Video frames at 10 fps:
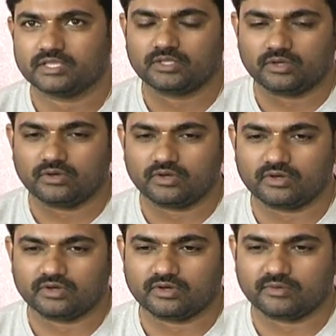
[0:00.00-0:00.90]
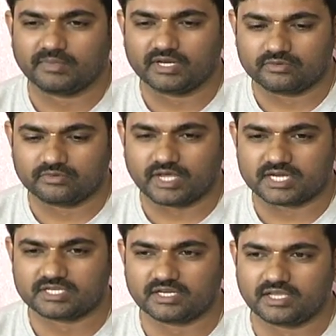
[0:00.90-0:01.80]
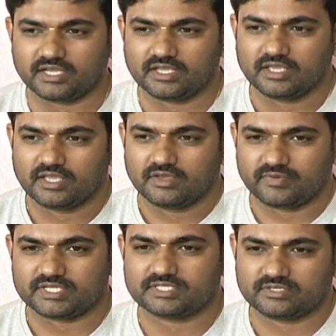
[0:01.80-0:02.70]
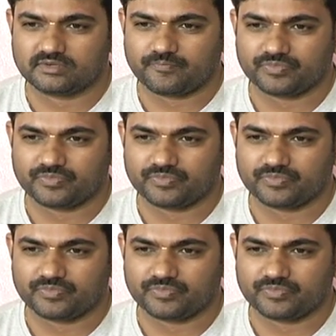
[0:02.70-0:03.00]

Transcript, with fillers: ఇందులో మనం యాక్చువల్గా ఫస్ట్